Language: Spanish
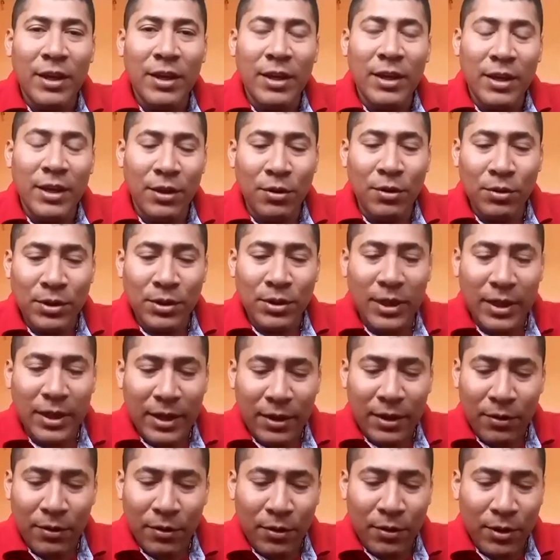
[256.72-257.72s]
Y yo sé
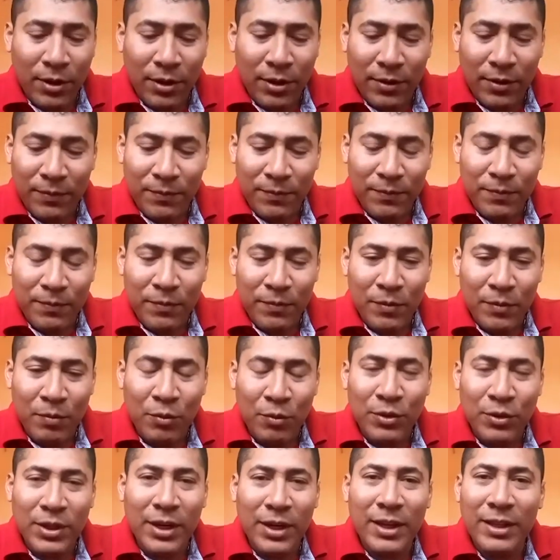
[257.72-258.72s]
que hoy
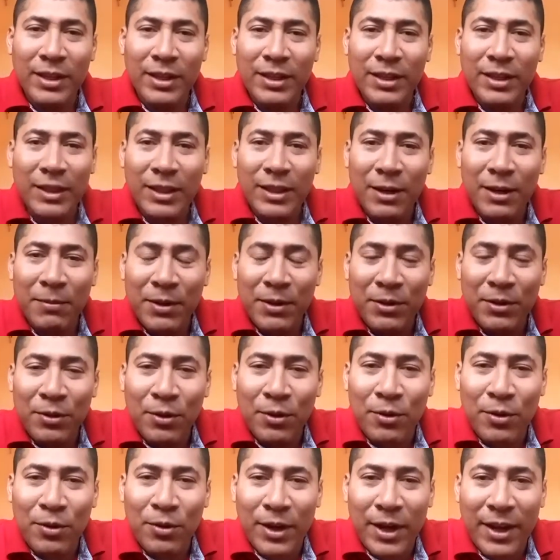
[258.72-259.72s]
mucha gente tal vez no
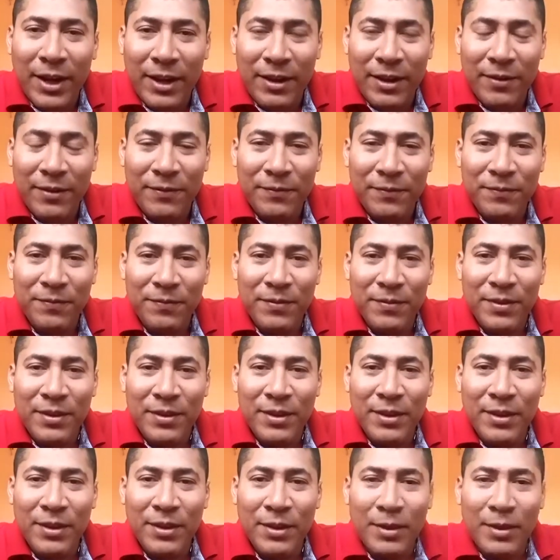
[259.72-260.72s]
lo cree,
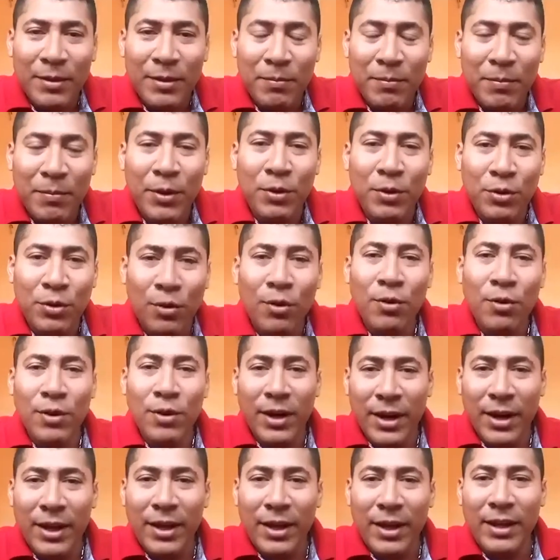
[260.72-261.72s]
pero yo lo
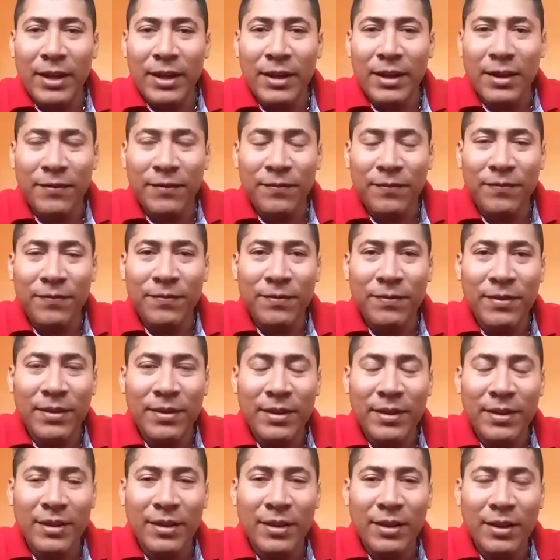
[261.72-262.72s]
creí.
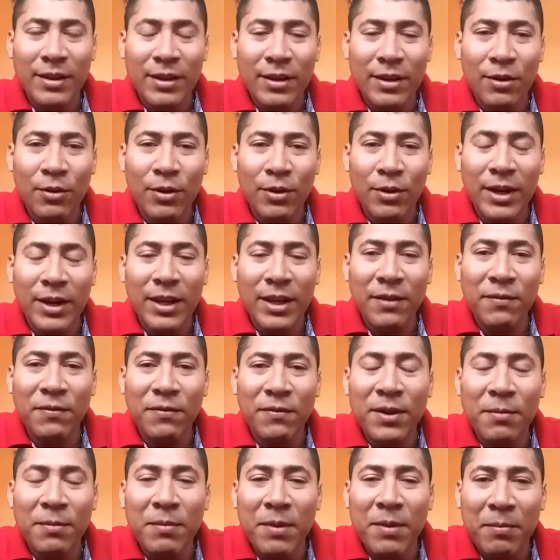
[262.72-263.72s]
Lo creí
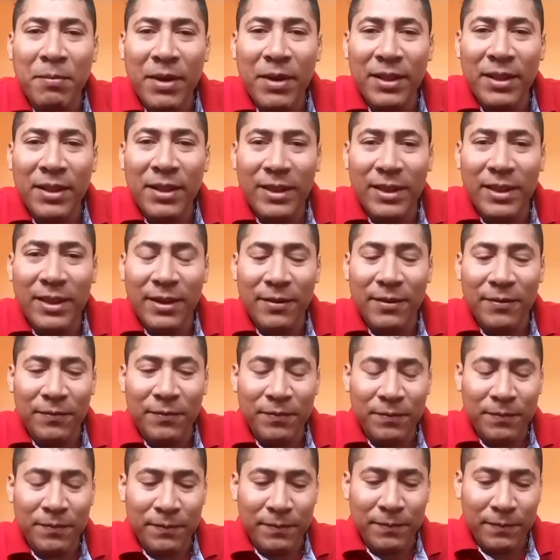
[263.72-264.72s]
firmemente
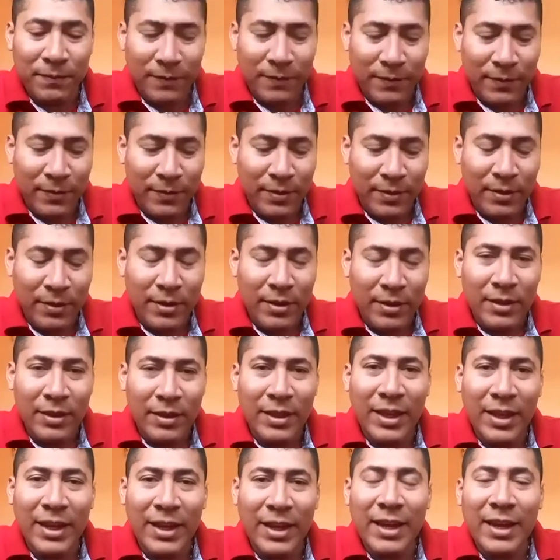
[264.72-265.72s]

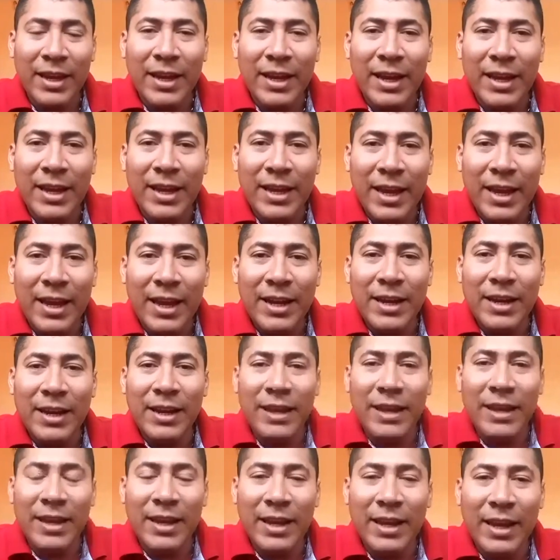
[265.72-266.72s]
de que
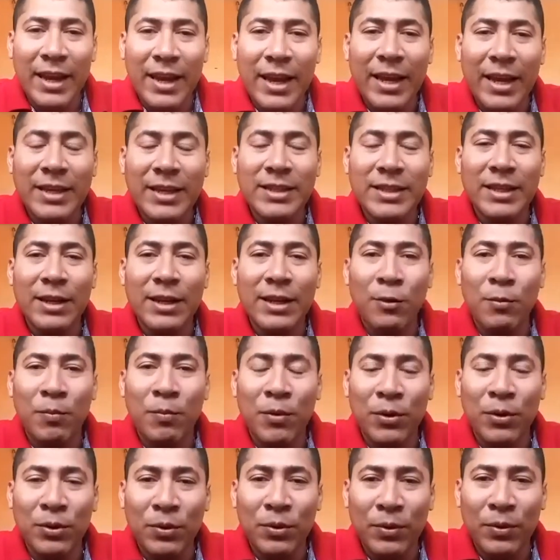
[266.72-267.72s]
Cayani es la
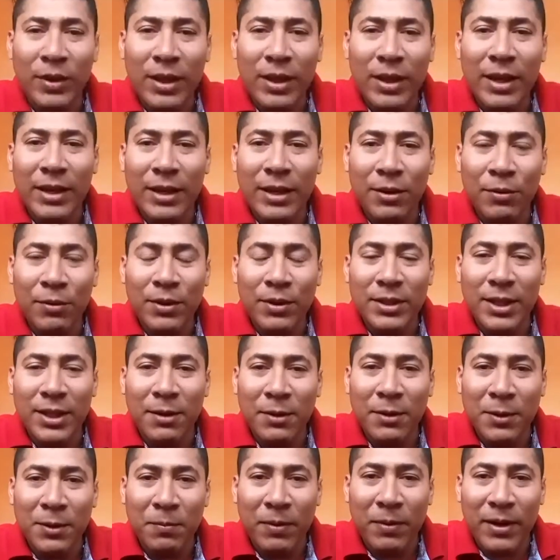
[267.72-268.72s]
oportunidad que yo
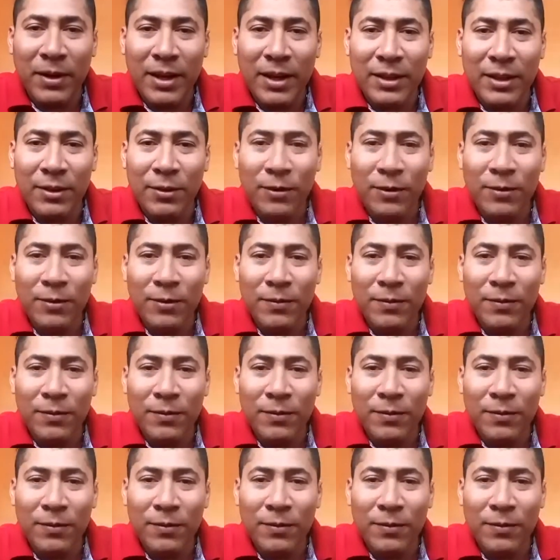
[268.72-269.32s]
estaba esperando